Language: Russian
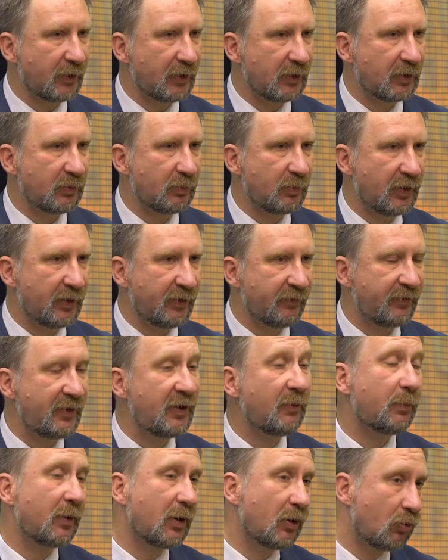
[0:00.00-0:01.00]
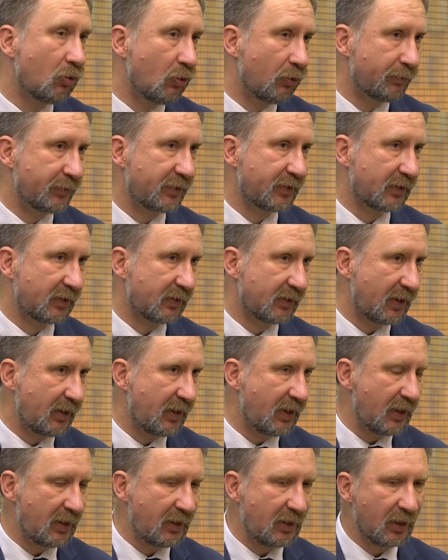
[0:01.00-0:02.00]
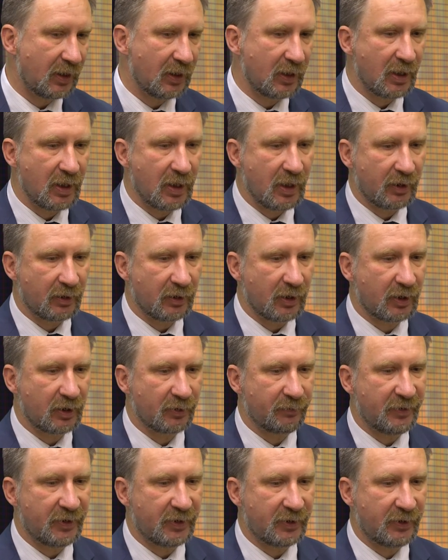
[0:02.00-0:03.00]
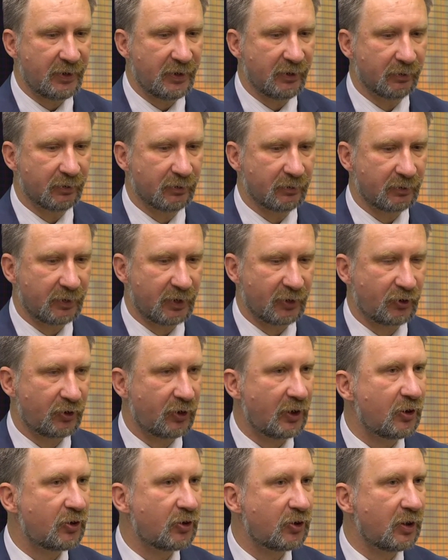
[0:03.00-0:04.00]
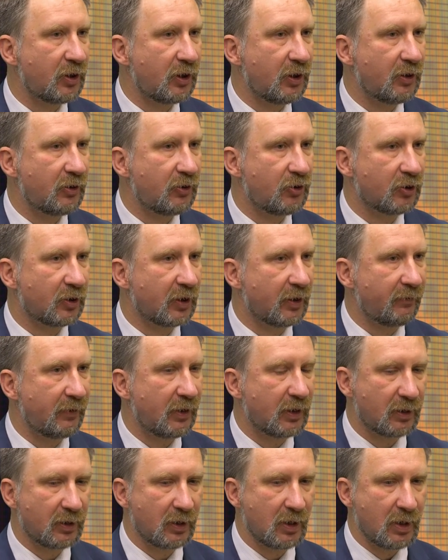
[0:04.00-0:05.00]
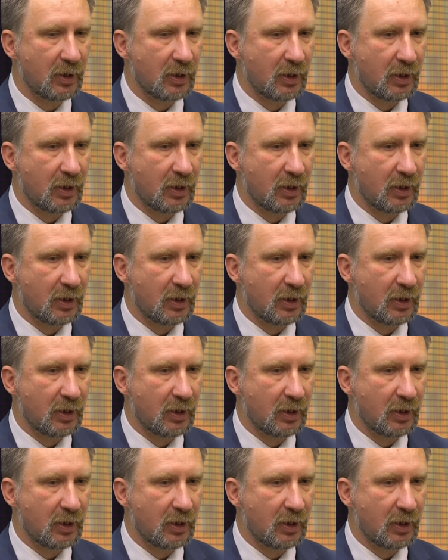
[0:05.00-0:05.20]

монеты были в неплохом состоянии, как объяснил нашедший их человек,